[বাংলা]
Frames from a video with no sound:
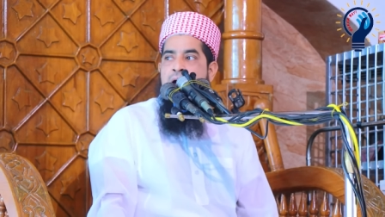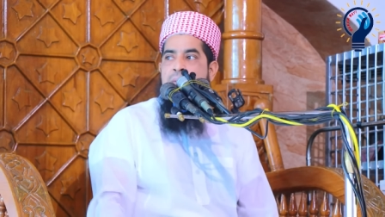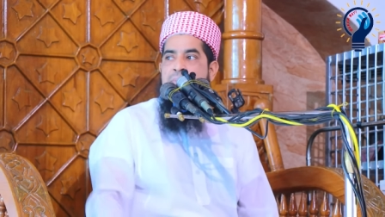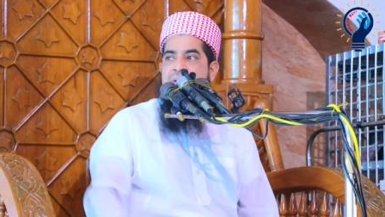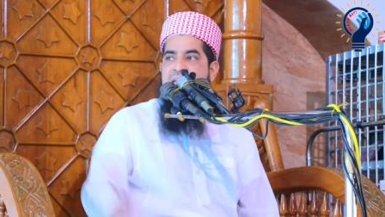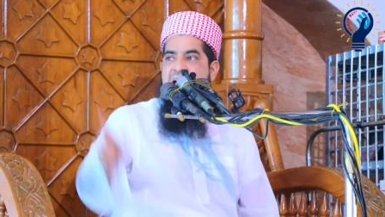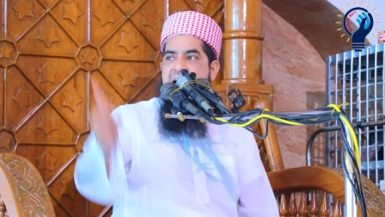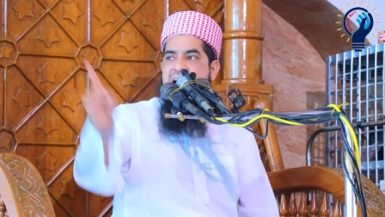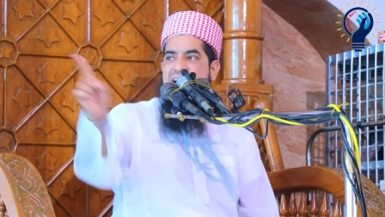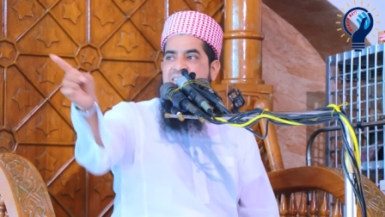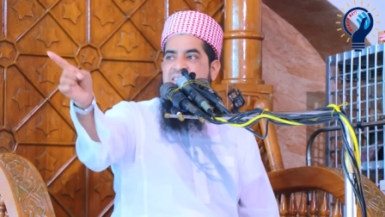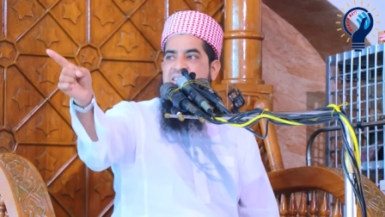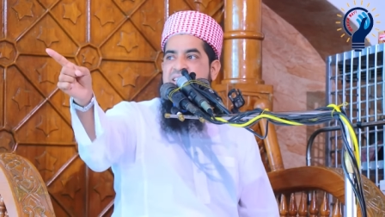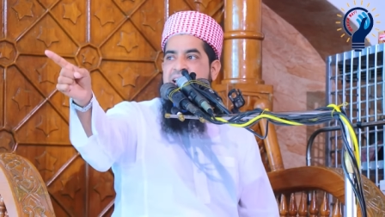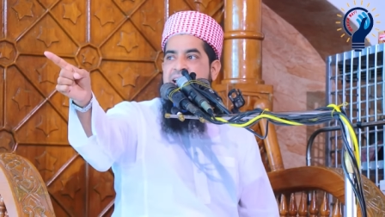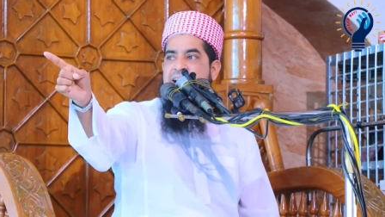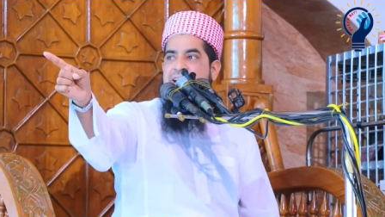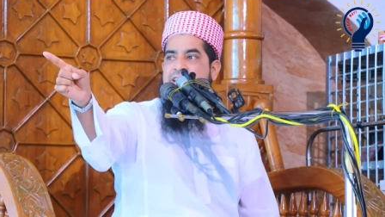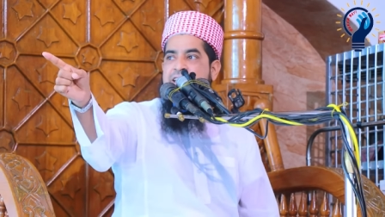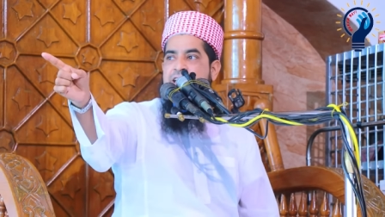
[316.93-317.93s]
আমি এক
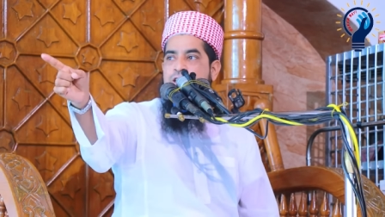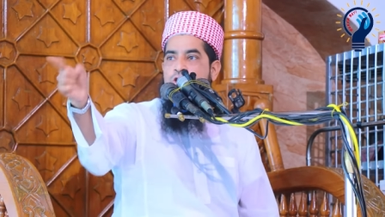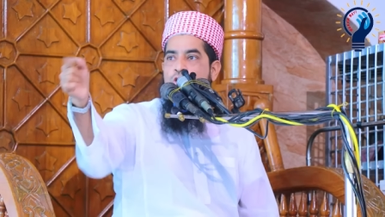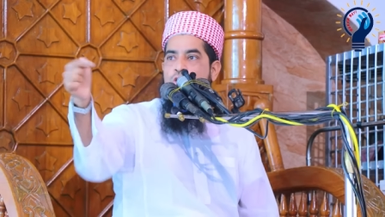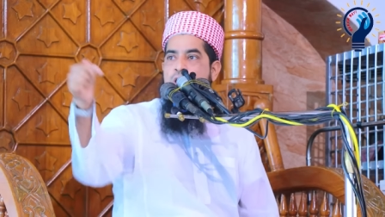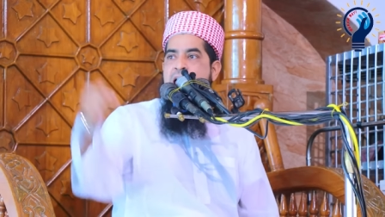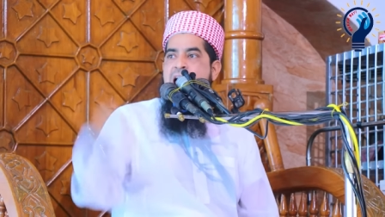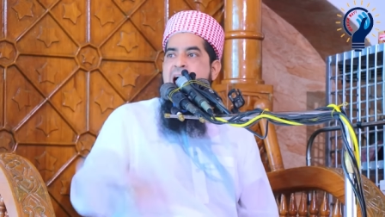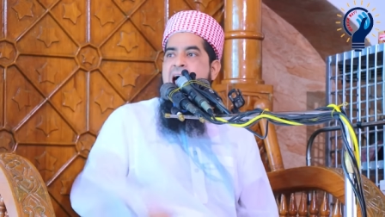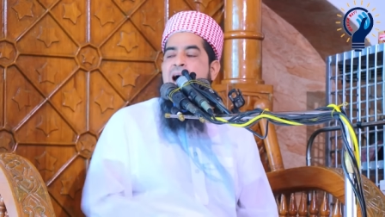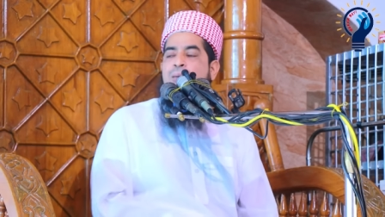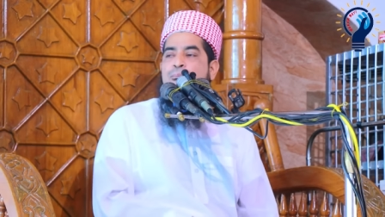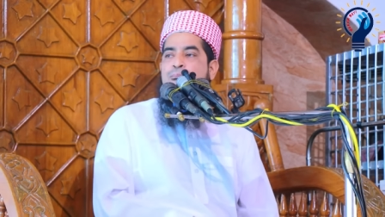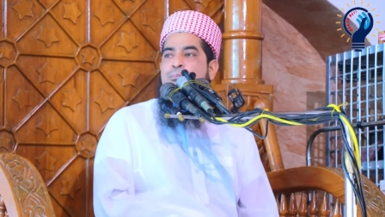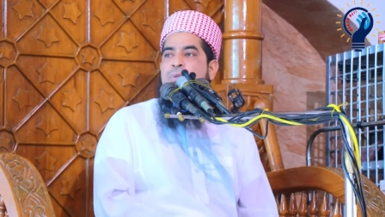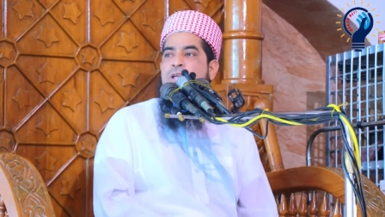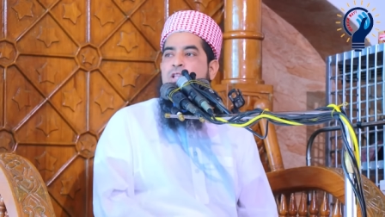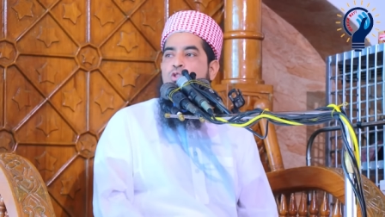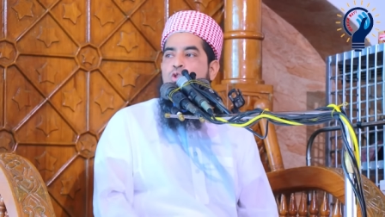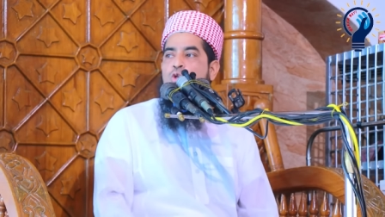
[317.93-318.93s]
সেকেন্ডের জন্য এক
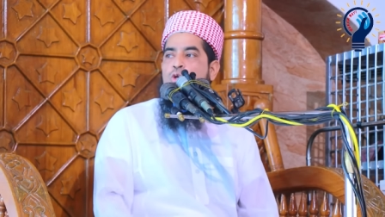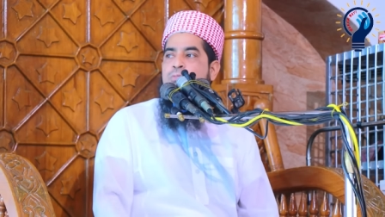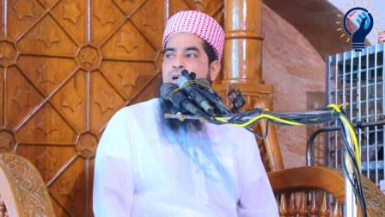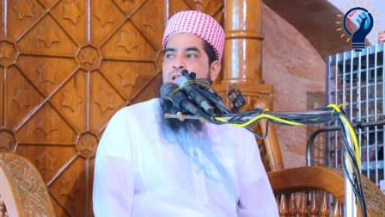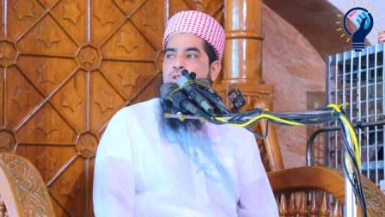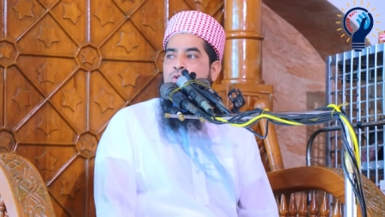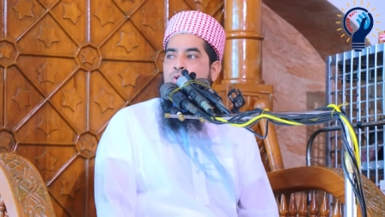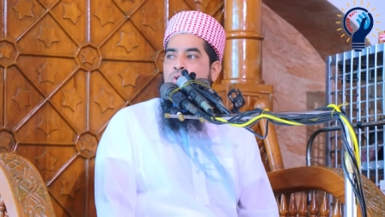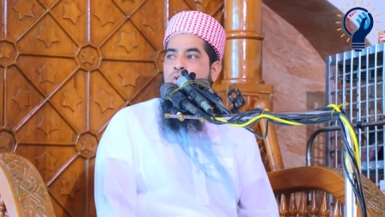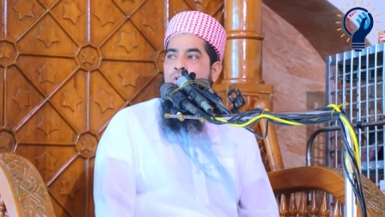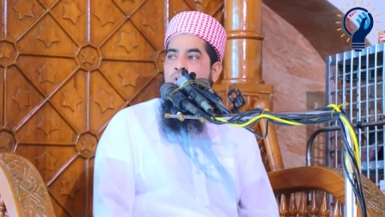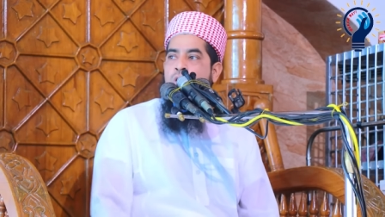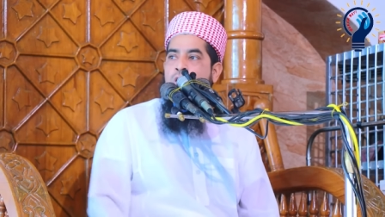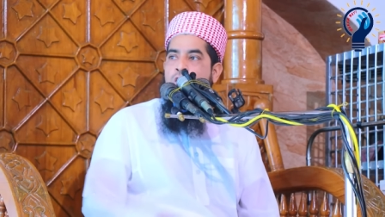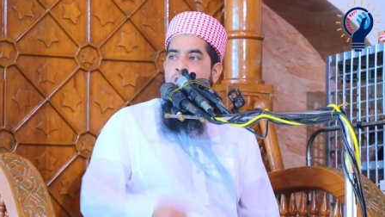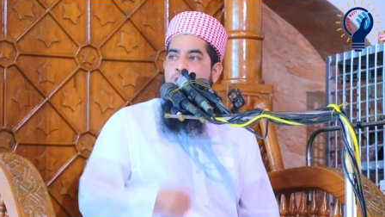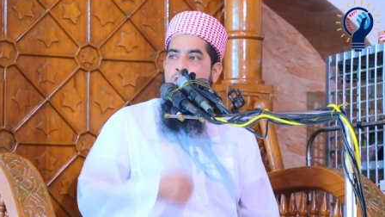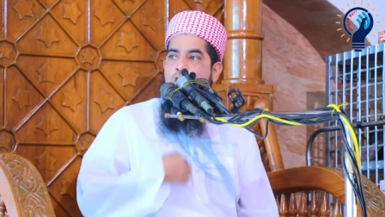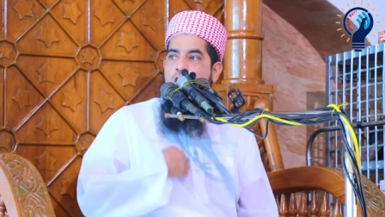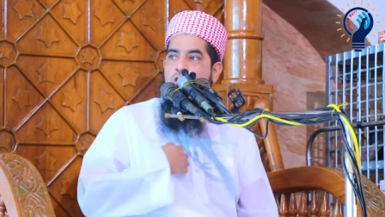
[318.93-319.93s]
বিন্দু মাত্র
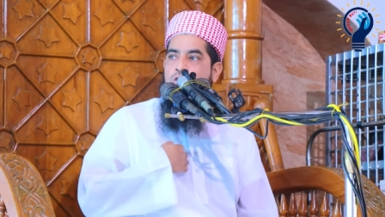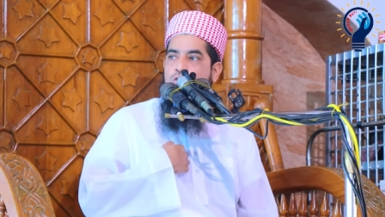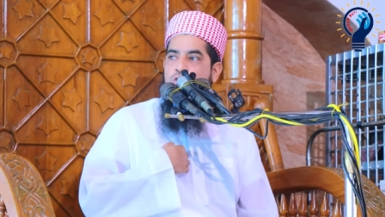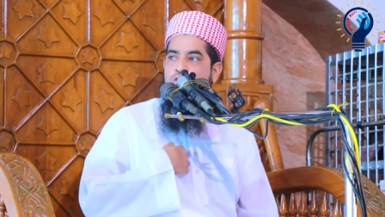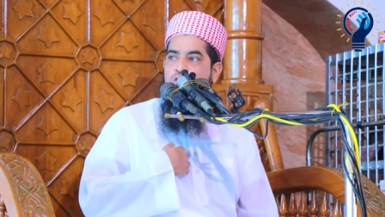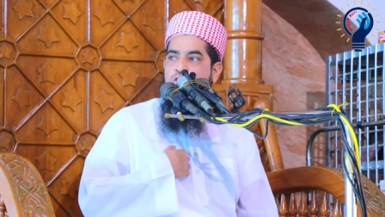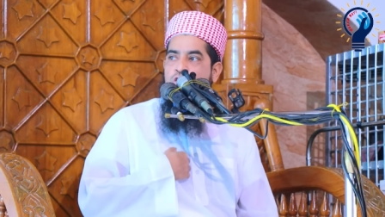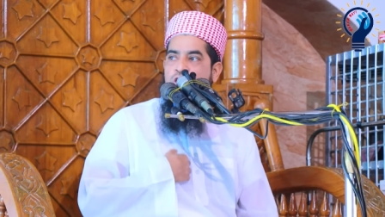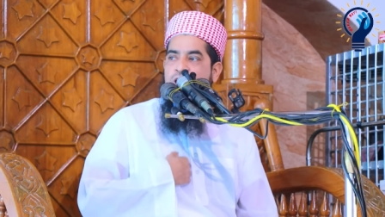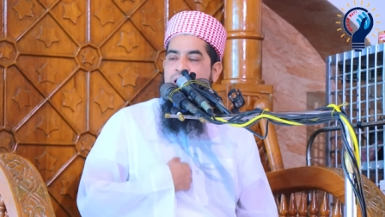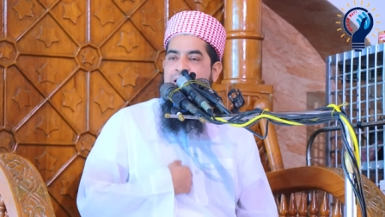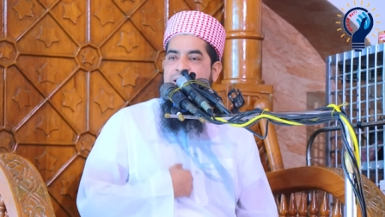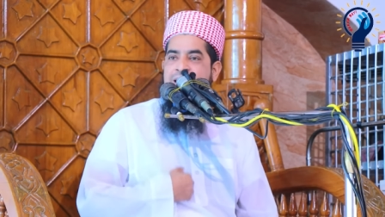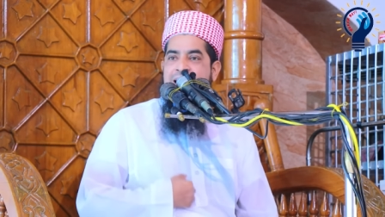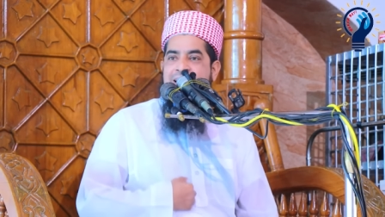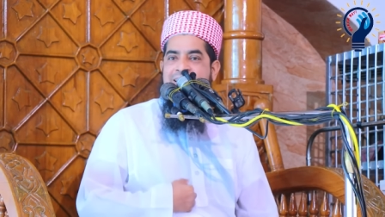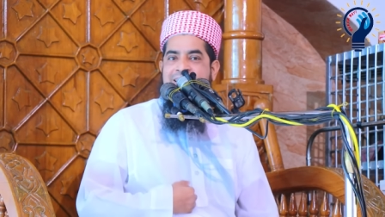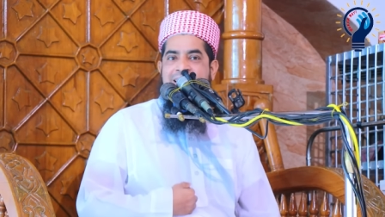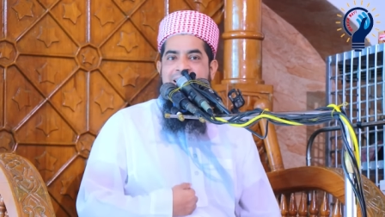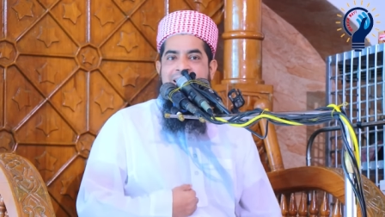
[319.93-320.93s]
রক্ত শরীরে
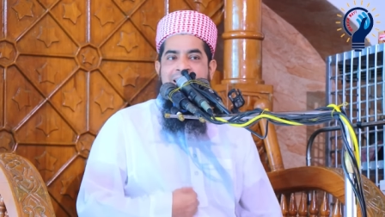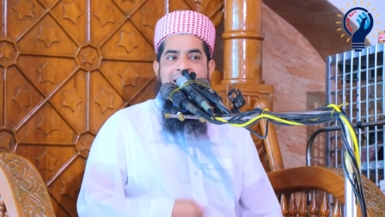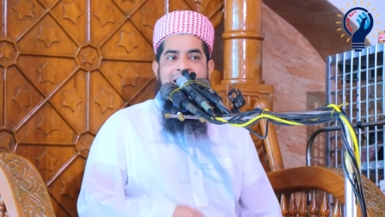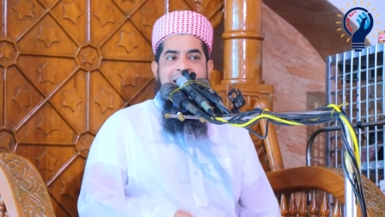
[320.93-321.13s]
থাকতে